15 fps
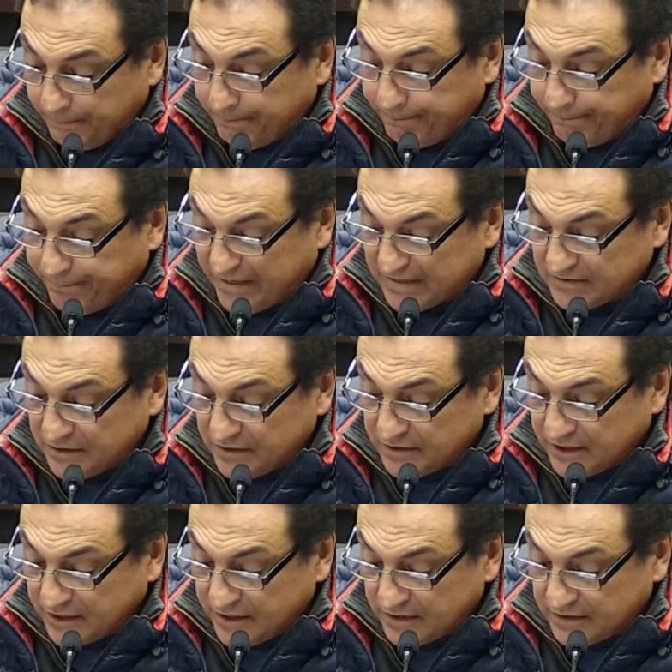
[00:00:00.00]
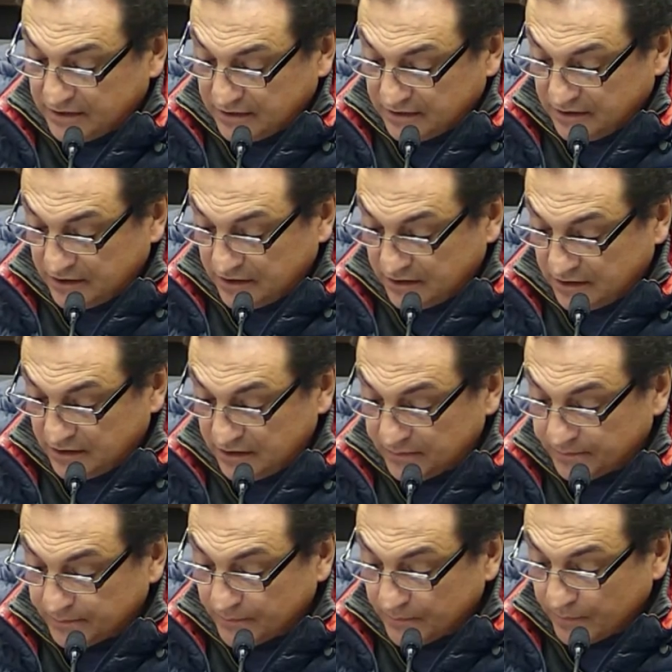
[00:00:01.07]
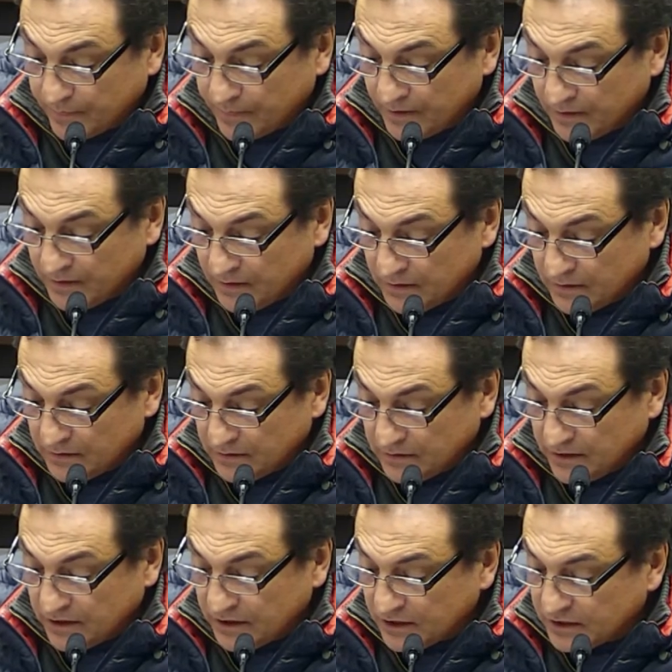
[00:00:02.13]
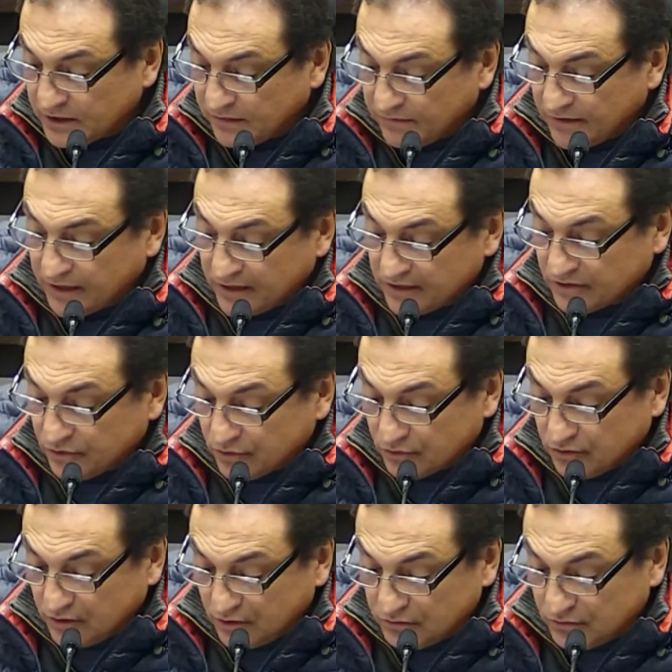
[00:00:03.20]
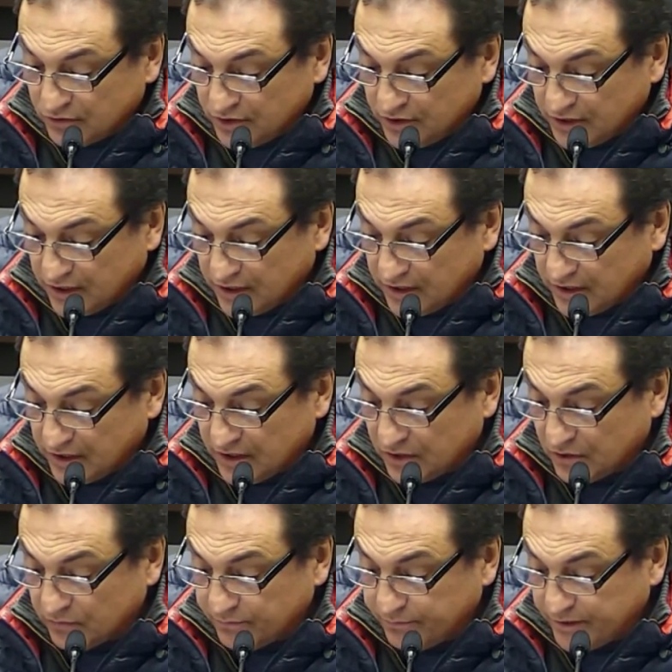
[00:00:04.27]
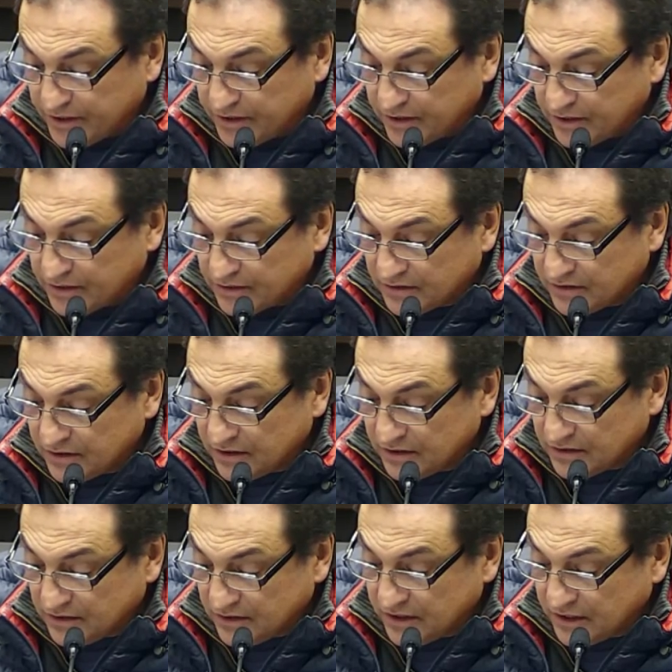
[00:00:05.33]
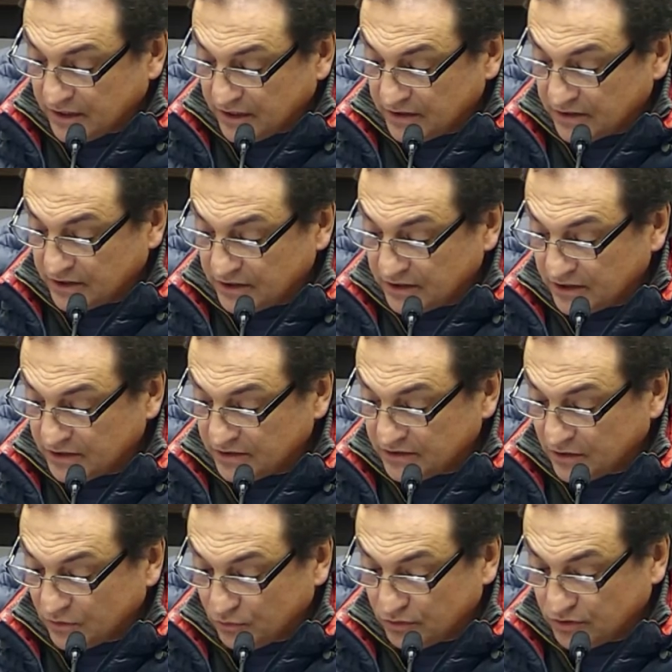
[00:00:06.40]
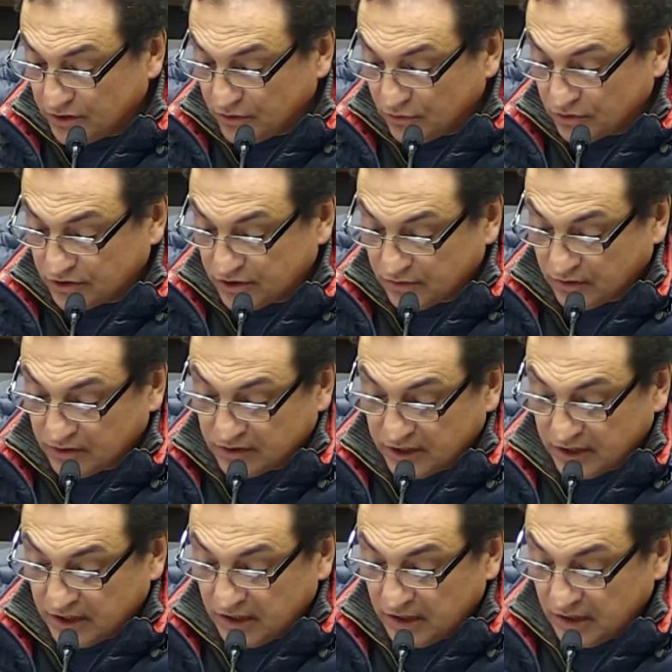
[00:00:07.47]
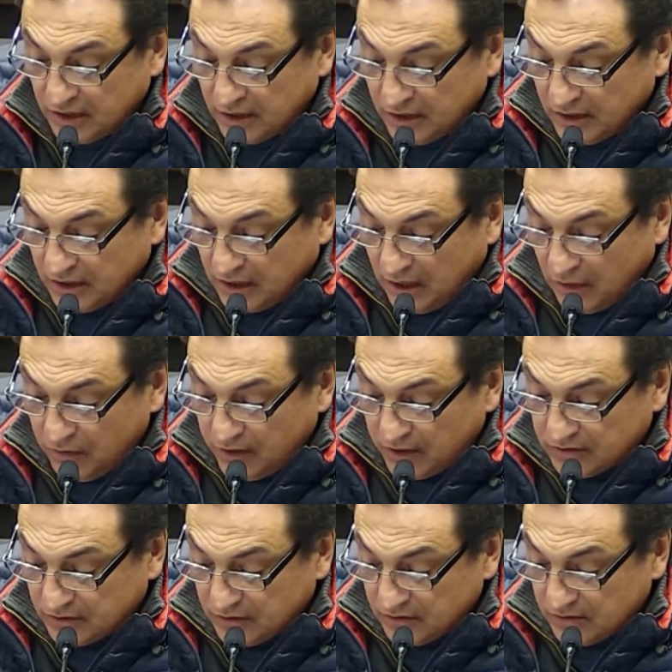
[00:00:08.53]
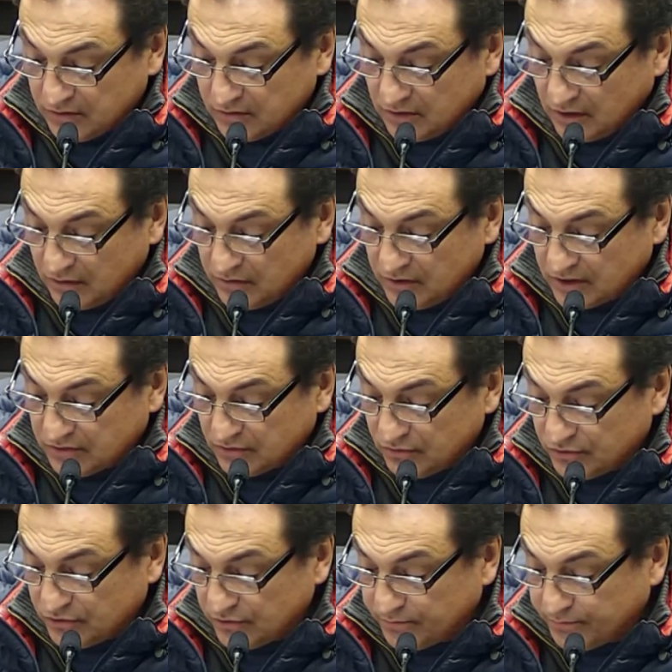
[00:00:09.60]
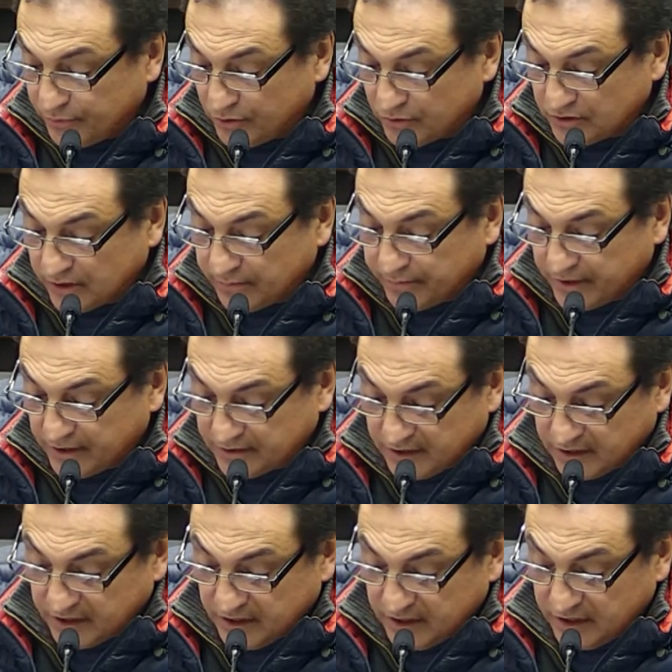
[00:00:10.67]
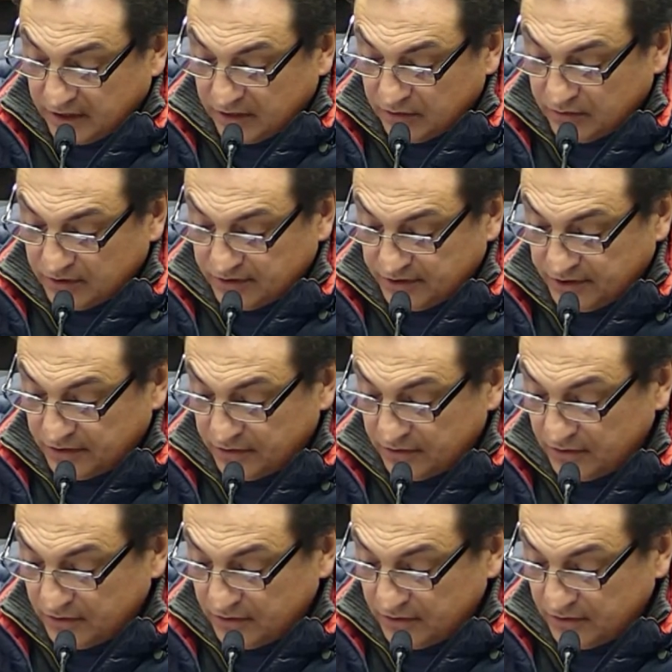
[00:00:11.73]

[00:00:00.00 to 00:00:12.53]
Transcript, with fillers: pasan esta clase de accidentes. Desde esta banca exhorto a autoridad de que le competa, sea la Intendencia, UTE, OCE o Antel, a una, a una solución pronta para tranquilidad de los vecinos.